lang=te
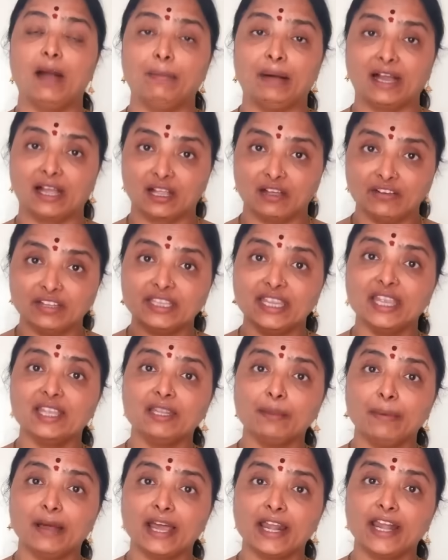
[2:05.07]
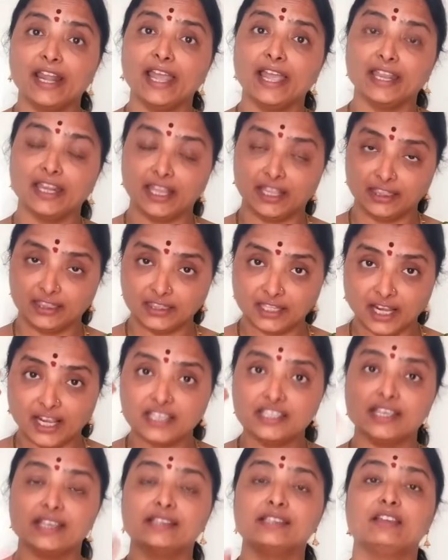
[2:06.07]
ఆ భగవద్గీత పారాయణ ఆయన ఎంత
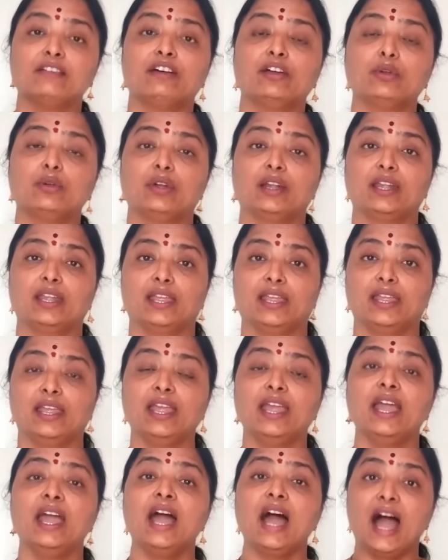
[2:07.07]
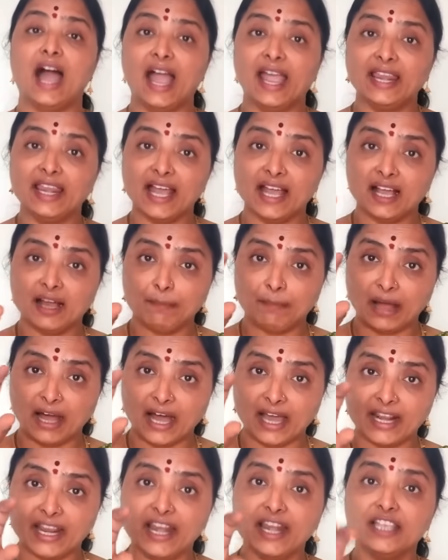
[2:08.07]
చేసేవారు అంటే ఆయన ఆ
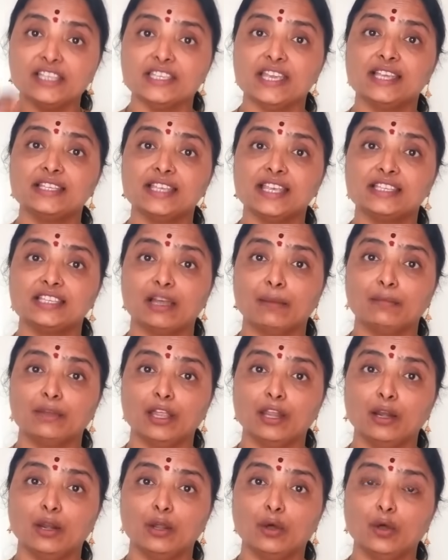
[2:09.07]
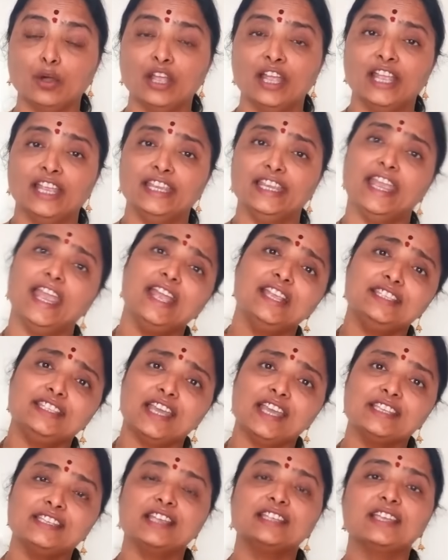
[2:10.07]
పారాయణ చేసే సమయంలో ఏం
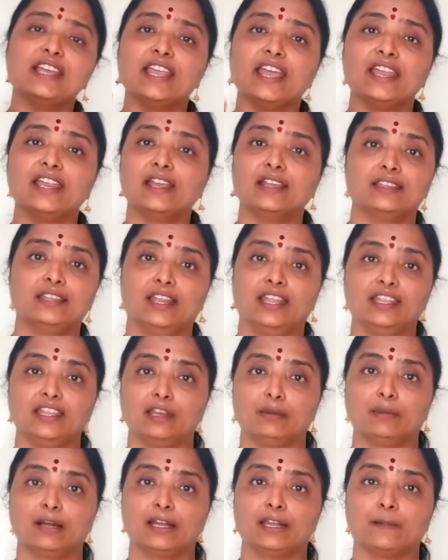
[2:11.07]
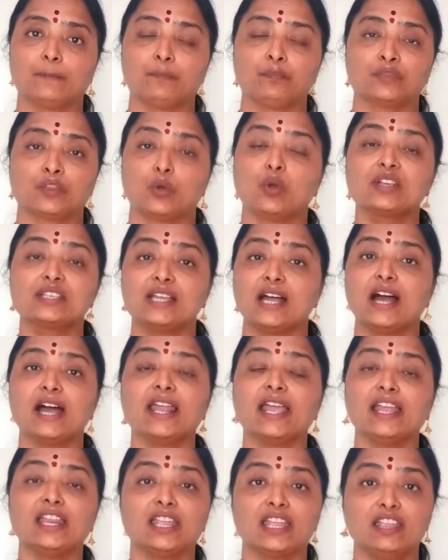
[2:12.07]
చేసినా సరే ఆయనకు తెలియదు అనమాట
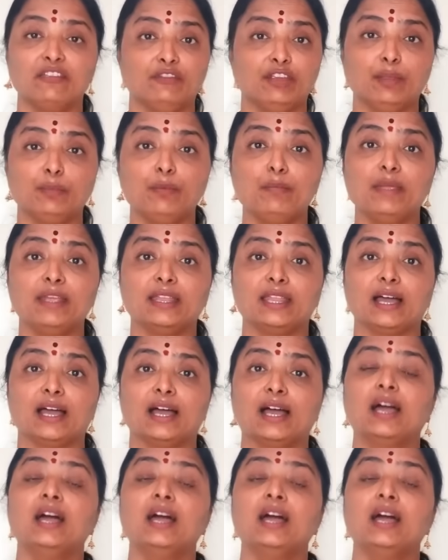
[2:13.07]
ఒకసారి ఆయనకి వీపు మీద